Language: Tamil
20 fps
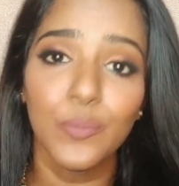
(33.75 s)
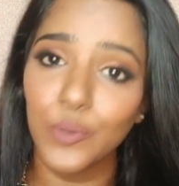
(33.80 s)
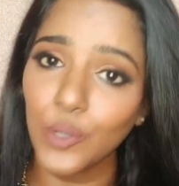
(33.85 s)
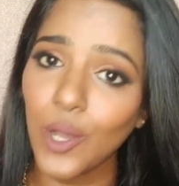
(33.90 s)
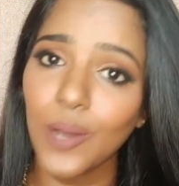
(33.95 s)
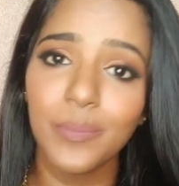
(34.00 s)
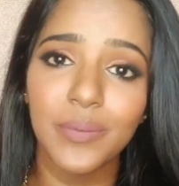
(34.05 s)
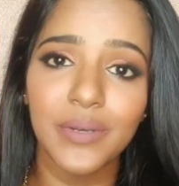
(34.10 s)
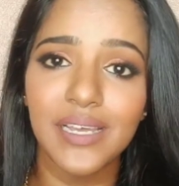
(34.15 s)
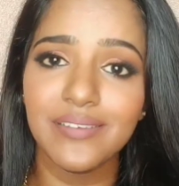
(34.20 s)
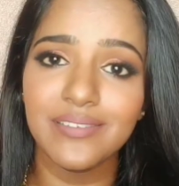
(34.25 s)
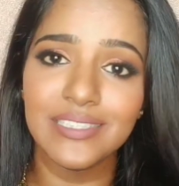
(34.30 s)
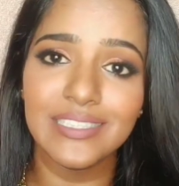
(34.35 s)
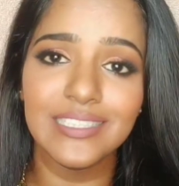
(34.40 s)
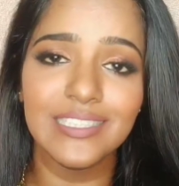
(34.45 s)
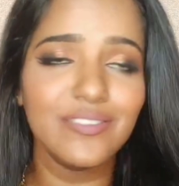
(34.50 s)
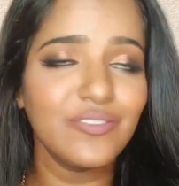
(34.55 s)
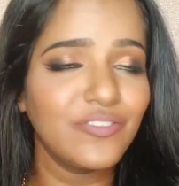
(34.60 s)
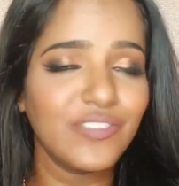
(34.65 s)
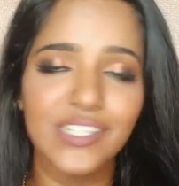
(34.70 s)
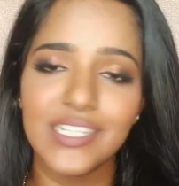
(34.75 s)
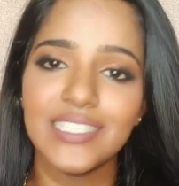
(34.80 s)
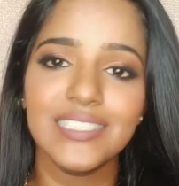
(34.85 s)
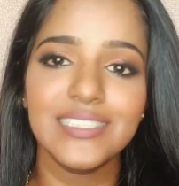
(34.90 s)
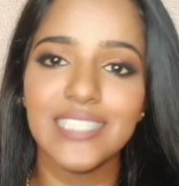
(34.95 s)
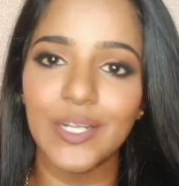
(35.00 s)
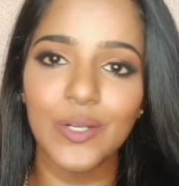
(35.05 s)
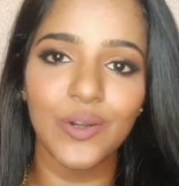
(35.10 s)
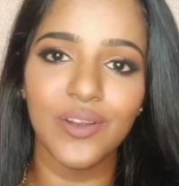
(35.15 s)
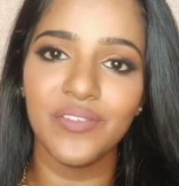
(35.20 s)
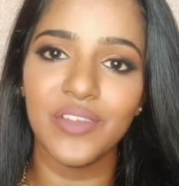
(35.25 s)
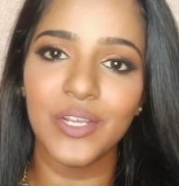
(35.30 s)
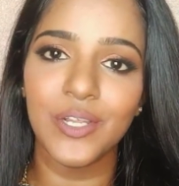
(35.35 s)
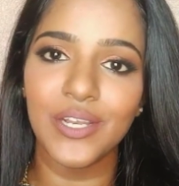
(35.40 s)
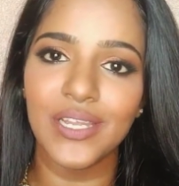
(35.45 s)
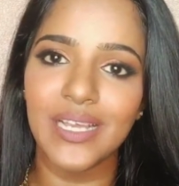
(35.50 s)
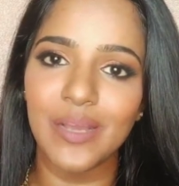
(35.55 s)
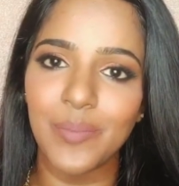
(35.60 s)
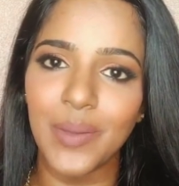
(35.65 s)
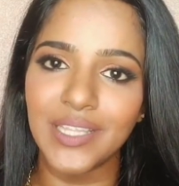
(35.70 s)
ப்ராப்பராக வந்து ஃபர்ஸ்ட் என்னோட
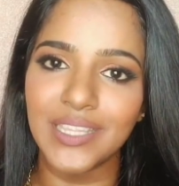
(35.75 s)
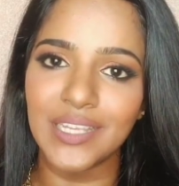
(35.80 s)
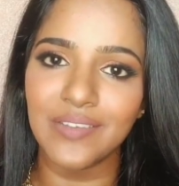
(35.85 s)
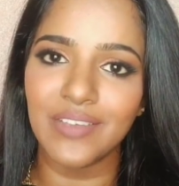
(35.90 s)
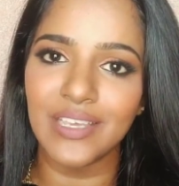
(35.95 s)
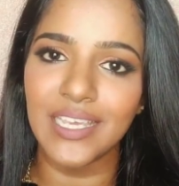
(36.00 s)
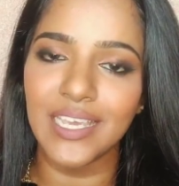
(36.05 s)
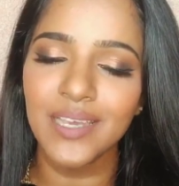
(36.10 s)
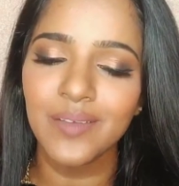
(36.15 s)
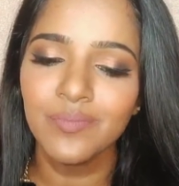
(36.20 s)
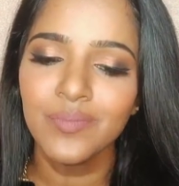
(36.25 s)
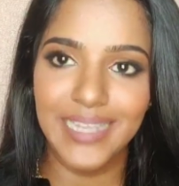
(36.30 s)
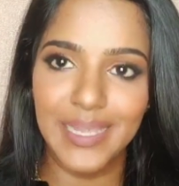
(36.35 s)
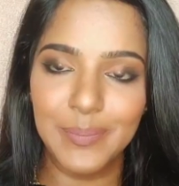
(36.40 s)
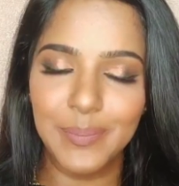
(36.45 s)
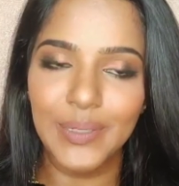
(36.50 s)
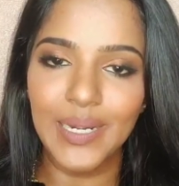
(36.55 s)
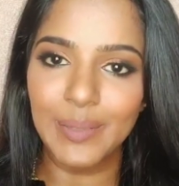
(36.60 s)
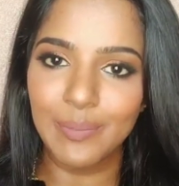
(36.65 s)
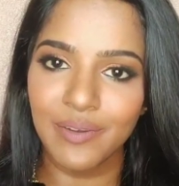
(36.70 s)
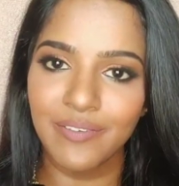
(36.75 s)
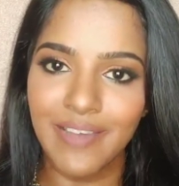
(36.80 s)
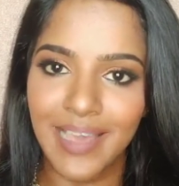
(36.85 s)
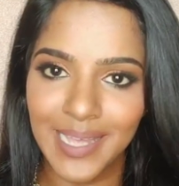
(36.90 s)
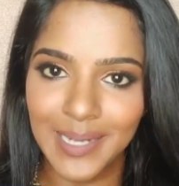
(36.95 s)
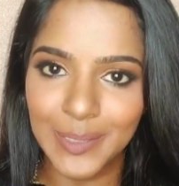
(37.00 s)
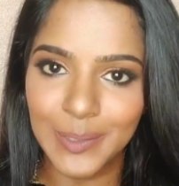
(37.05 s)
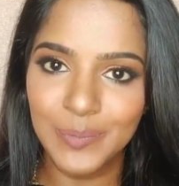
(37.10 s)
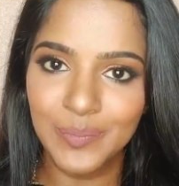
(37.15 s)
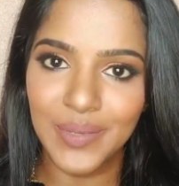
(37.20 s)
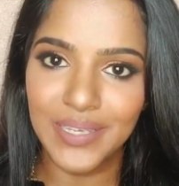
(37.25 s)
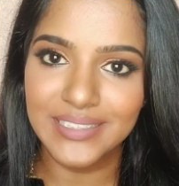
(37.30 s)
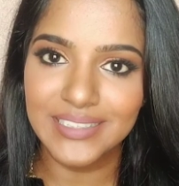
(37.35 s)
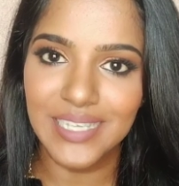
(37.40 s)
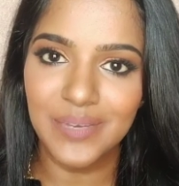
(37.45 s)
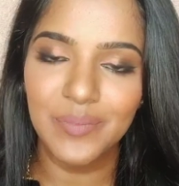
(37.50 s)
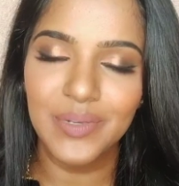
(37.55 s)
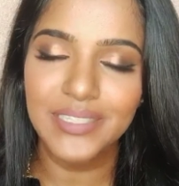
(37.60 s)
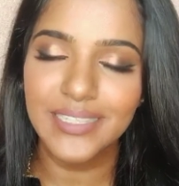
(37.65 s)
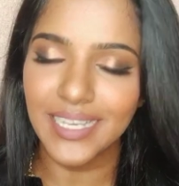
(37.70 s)
வீடியோ நீங்கள் பார்த்துருவீங்க இப்போ நம்ம வேறு எதுவும்
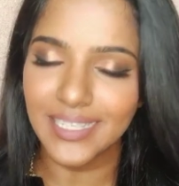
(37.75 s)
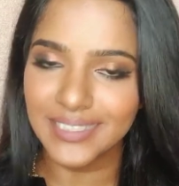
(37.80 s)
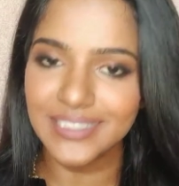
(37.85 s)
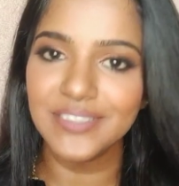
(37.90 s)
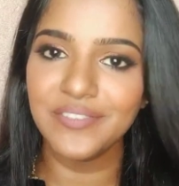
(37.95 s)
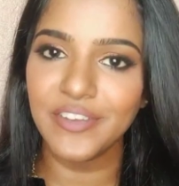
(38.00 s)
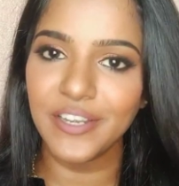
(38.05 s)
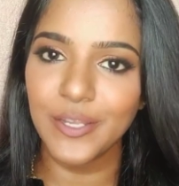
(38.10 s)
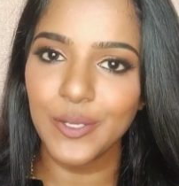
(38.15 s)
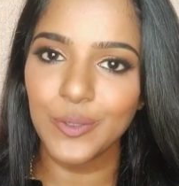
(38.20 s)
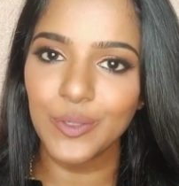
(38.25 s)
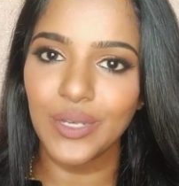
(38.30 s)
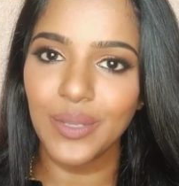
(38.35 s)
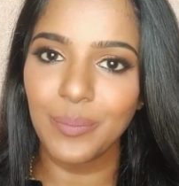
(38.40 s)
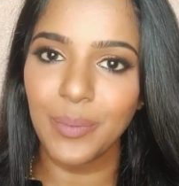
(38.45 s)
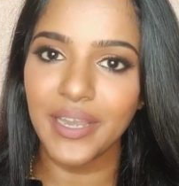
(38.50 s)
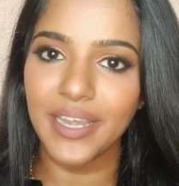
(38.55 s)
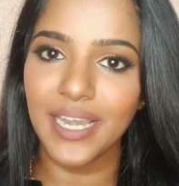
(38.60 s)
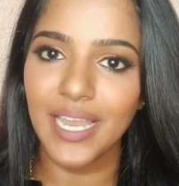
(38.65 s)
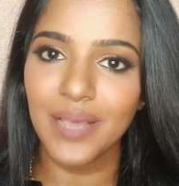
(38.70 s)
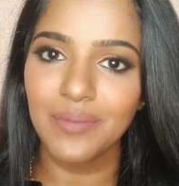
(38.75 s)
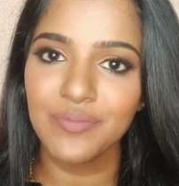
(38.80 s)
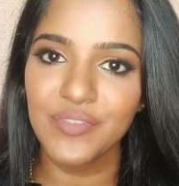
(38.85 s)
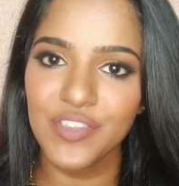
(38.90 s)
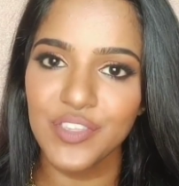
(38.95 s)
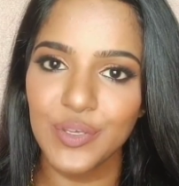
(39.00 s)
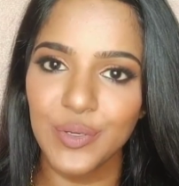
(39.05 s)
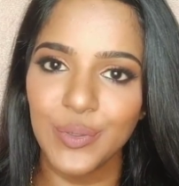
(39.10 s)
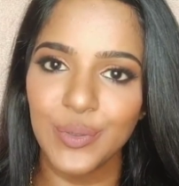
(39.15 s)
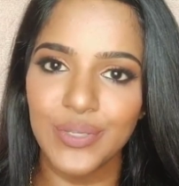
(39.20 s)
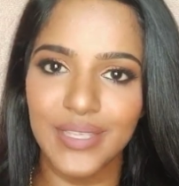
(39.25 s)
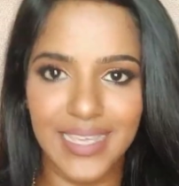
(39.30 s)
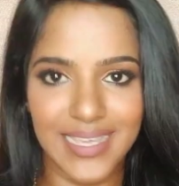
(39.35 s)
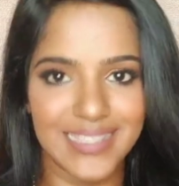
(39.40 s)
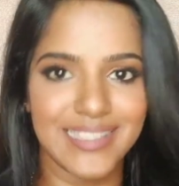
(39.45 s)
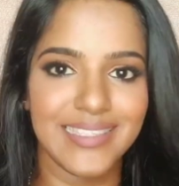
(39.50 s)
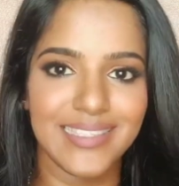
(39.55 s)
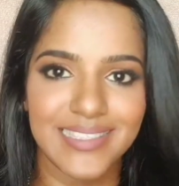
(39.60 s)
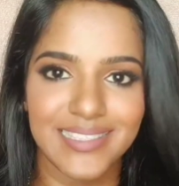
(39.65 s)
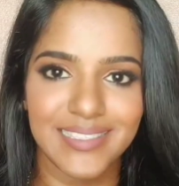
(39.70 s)
பேசாமல் டக்குன்னு வீடியோக்குள்ளே போயிடலாம் ஸோ
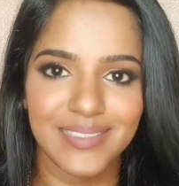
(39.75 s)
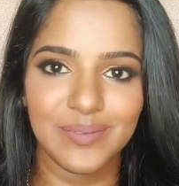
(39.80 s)
எஸ்